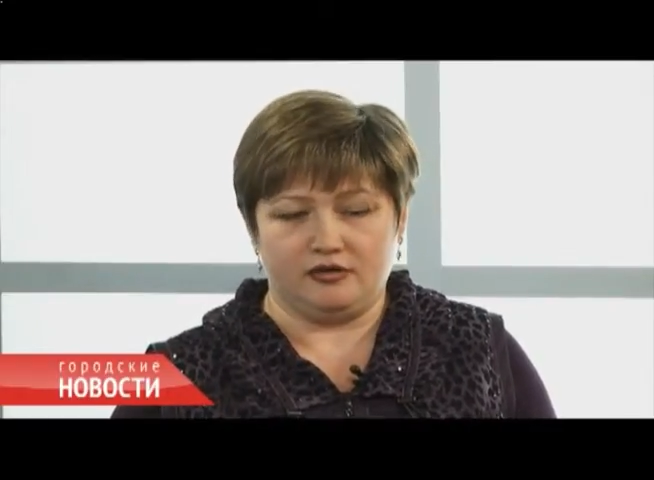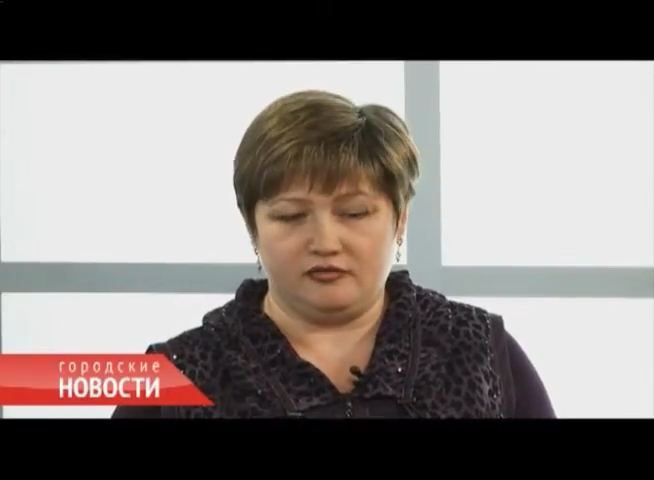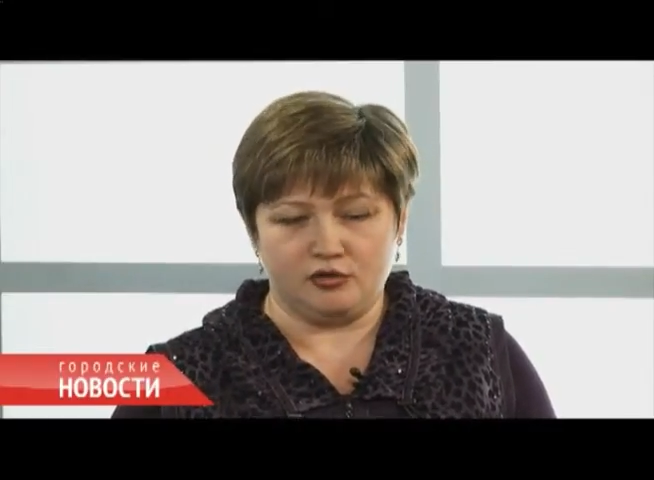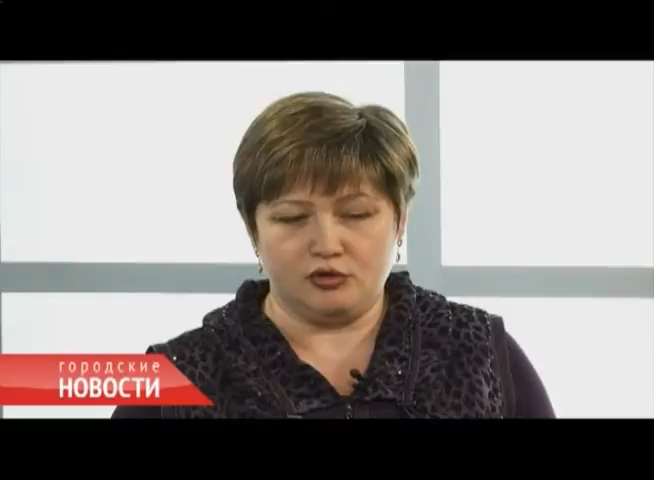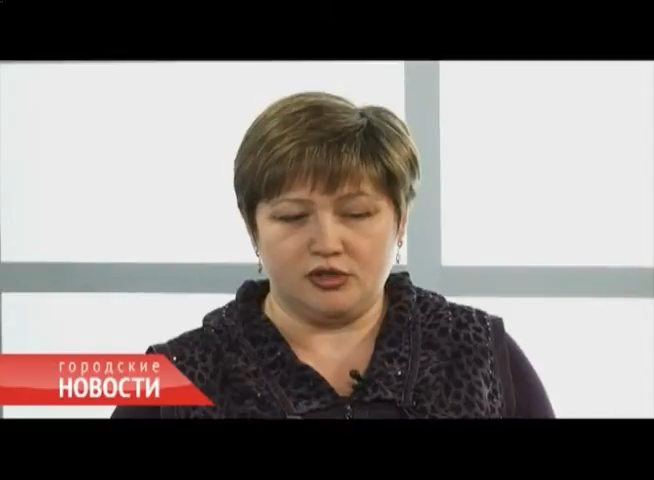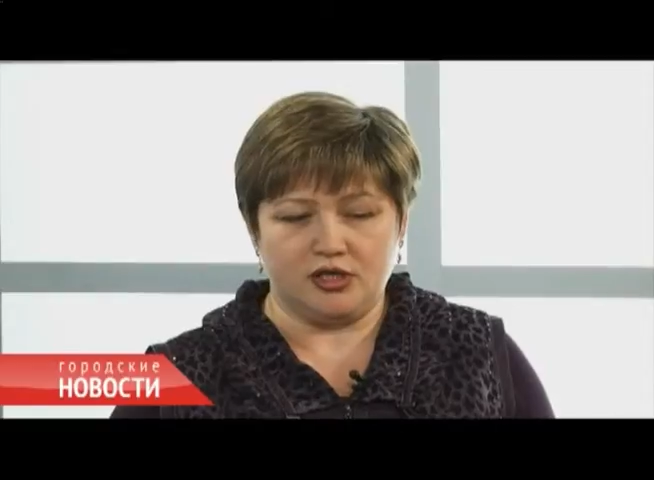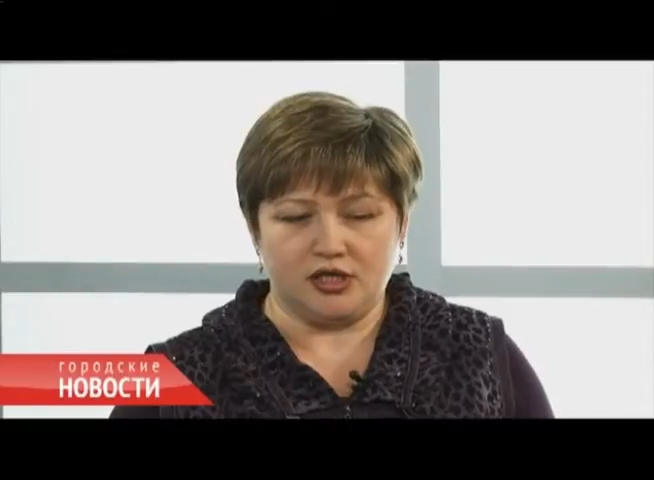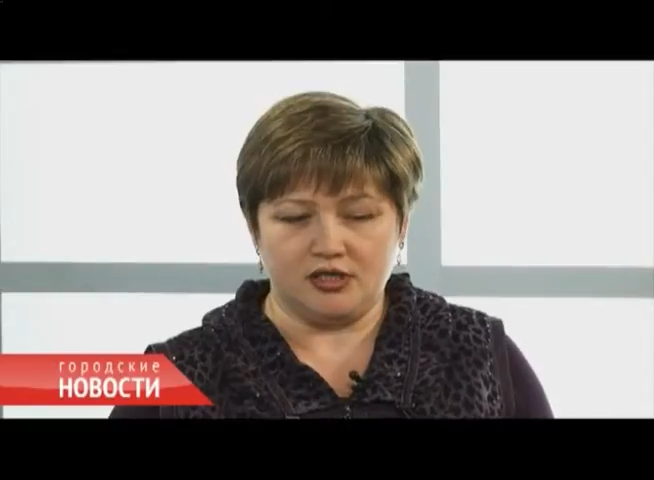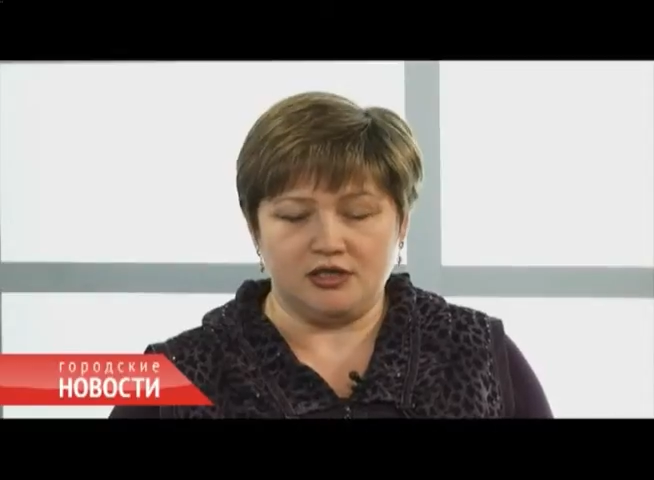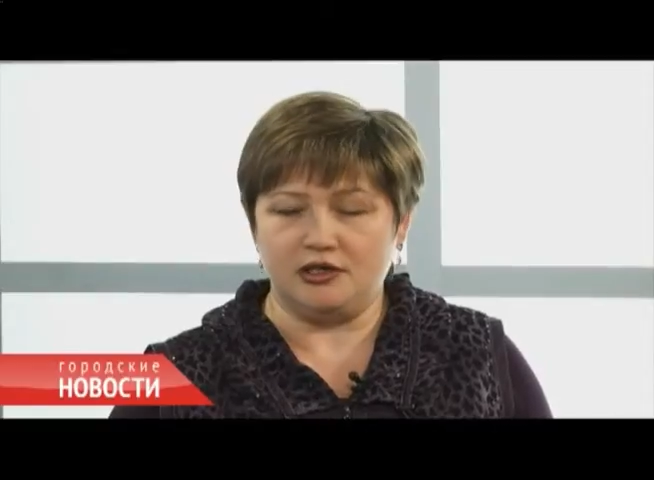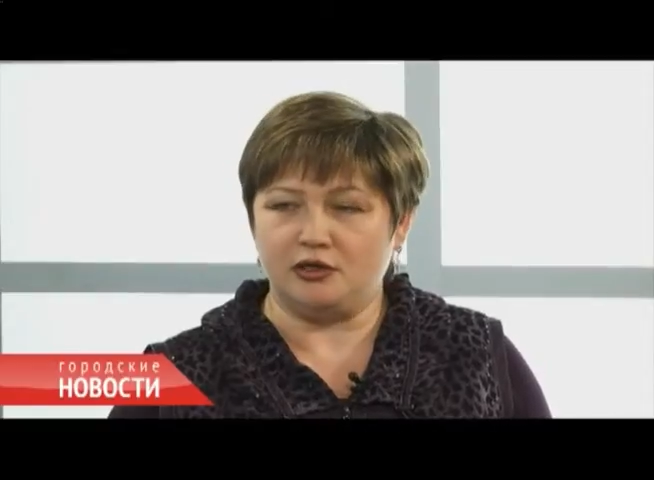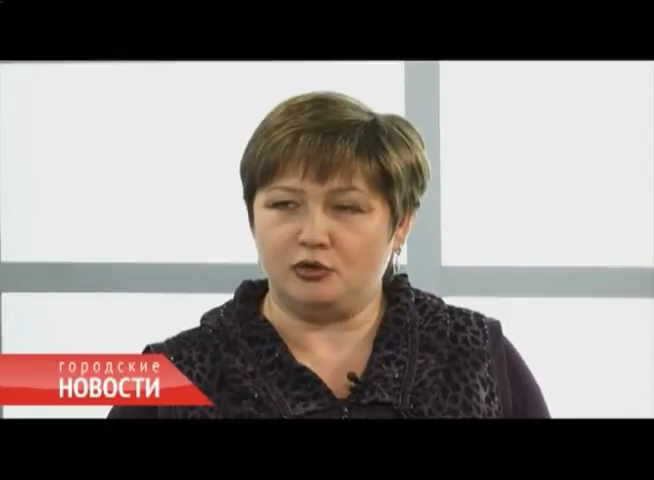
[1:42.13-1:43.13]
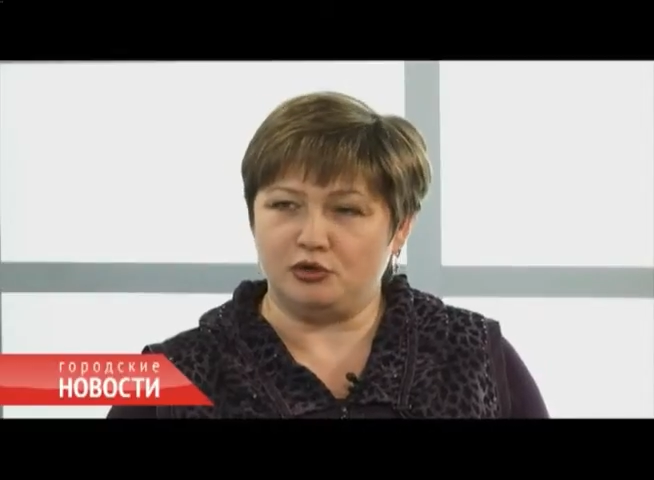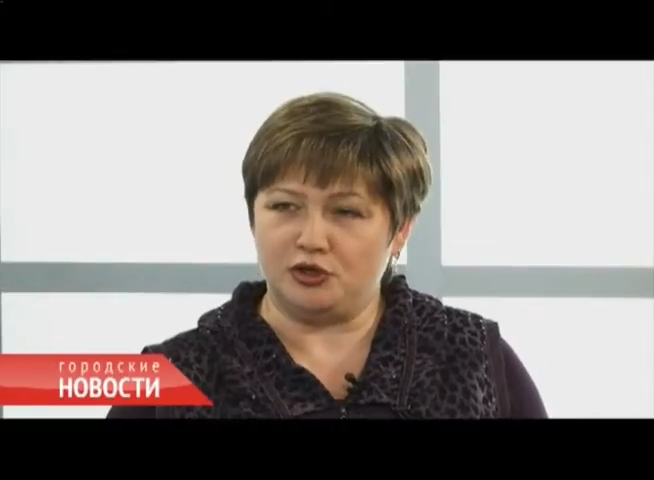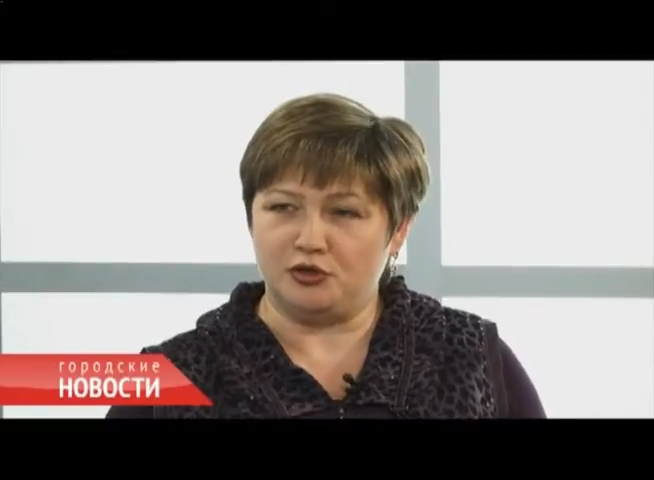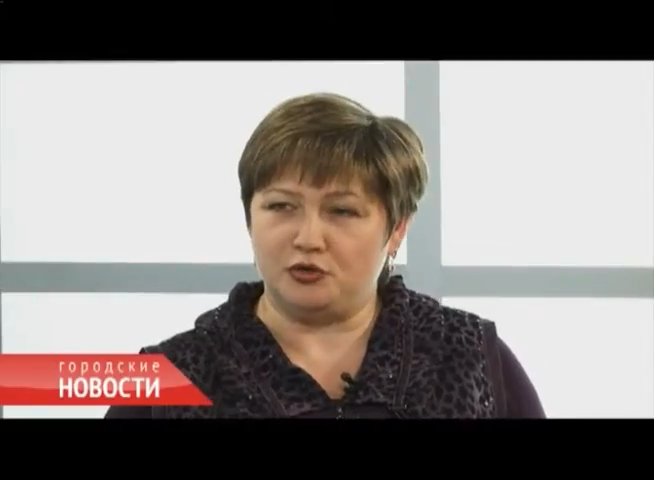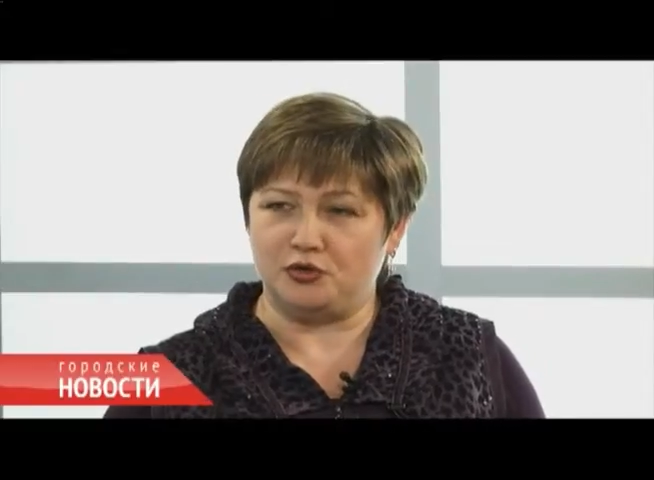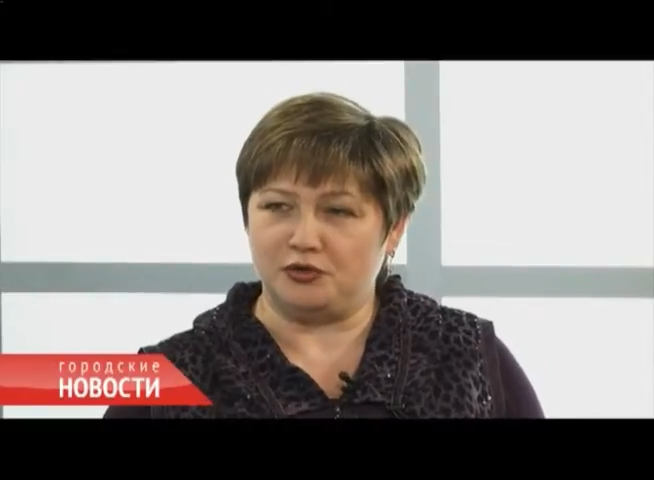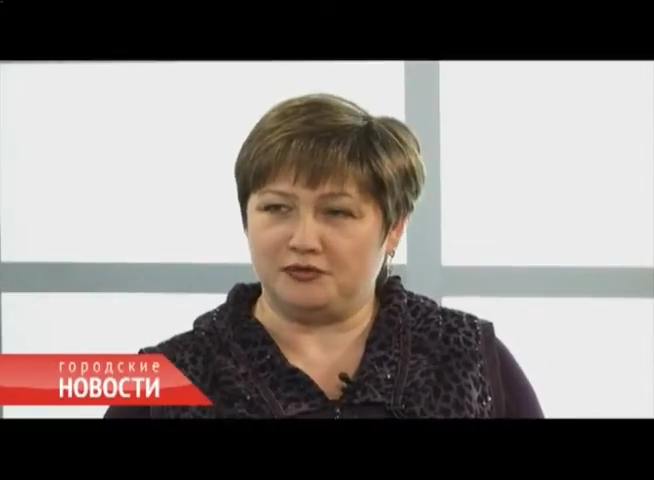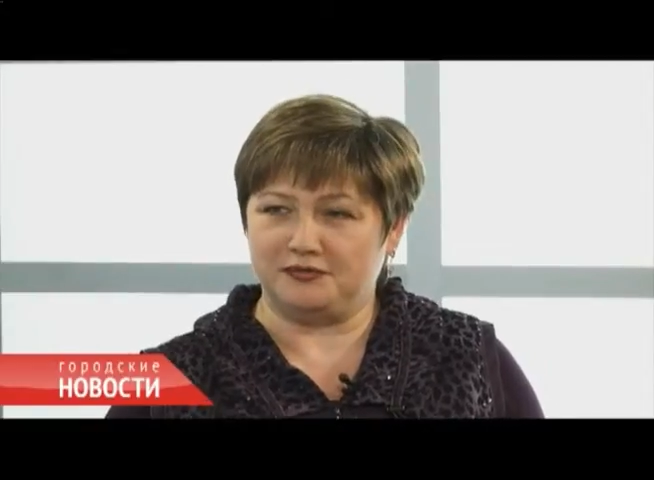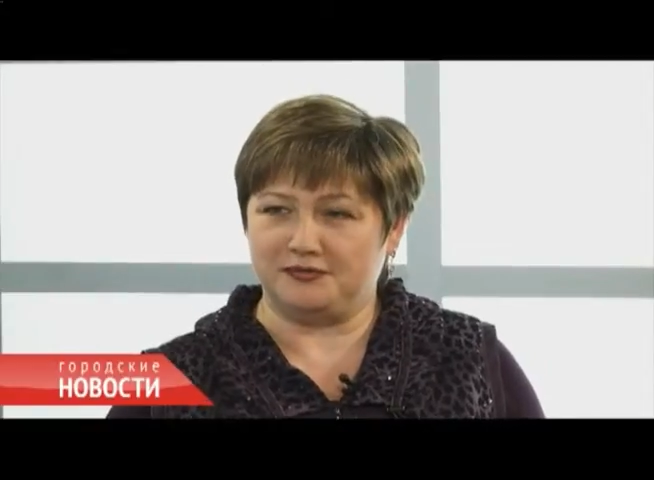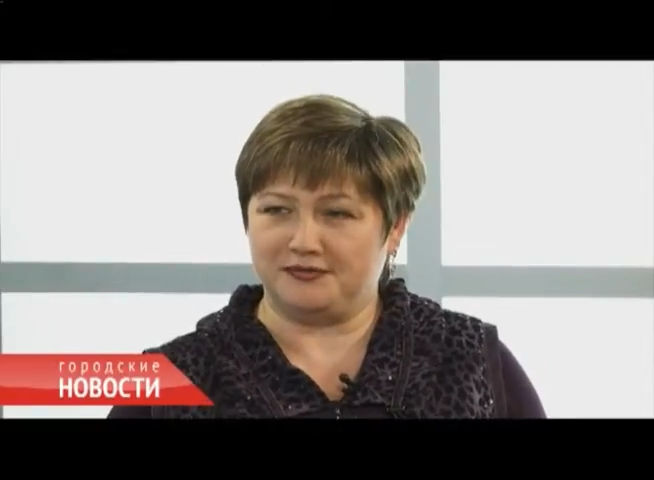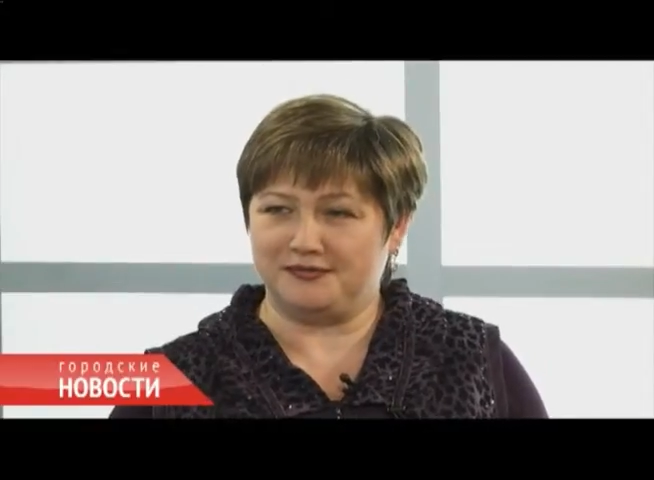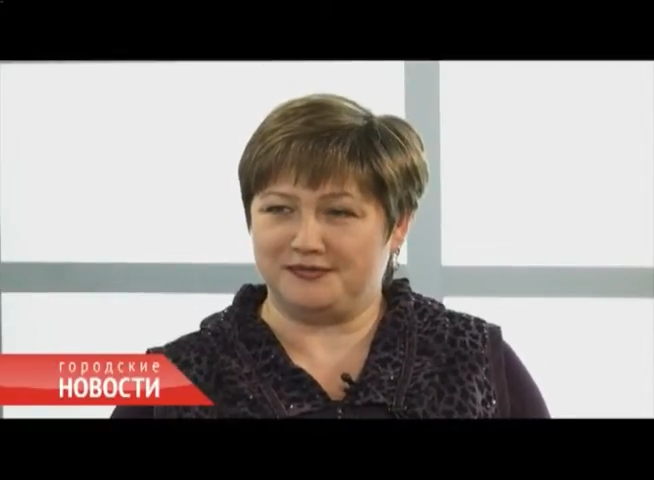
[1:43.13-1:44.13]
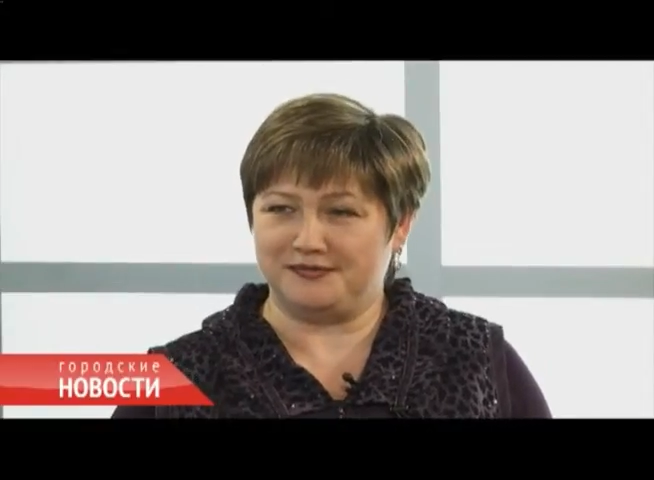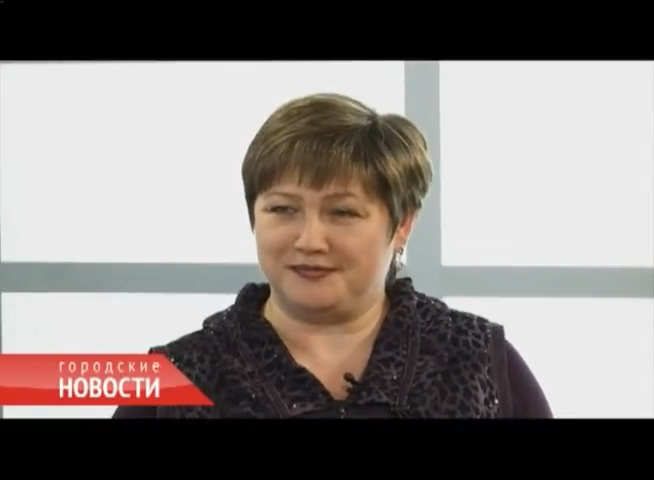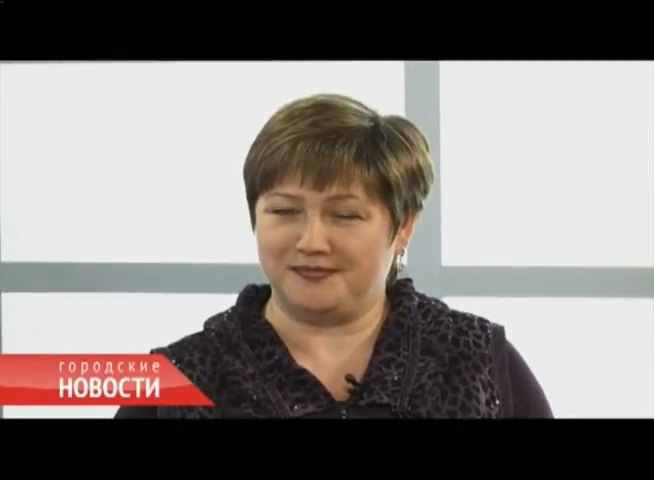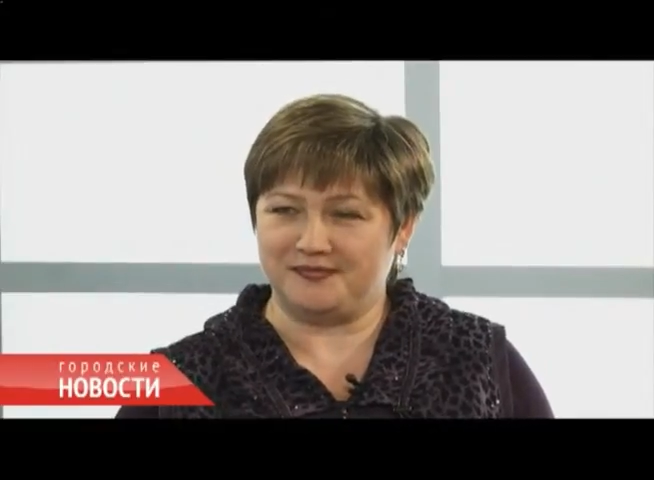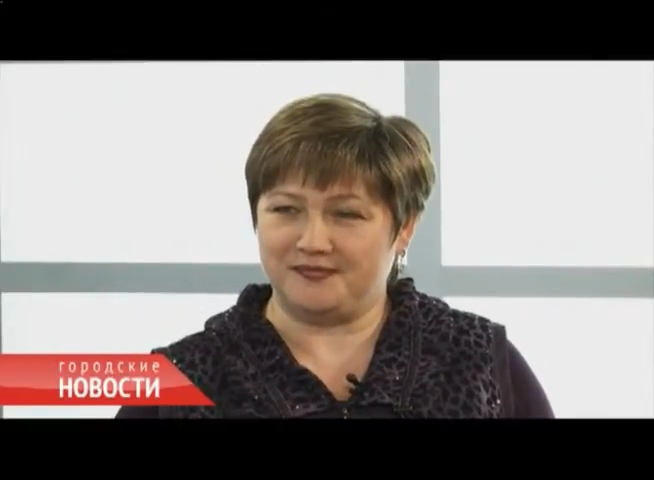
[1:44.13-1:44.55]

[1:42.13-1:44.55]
все-таки они далеко не идут. Угу. А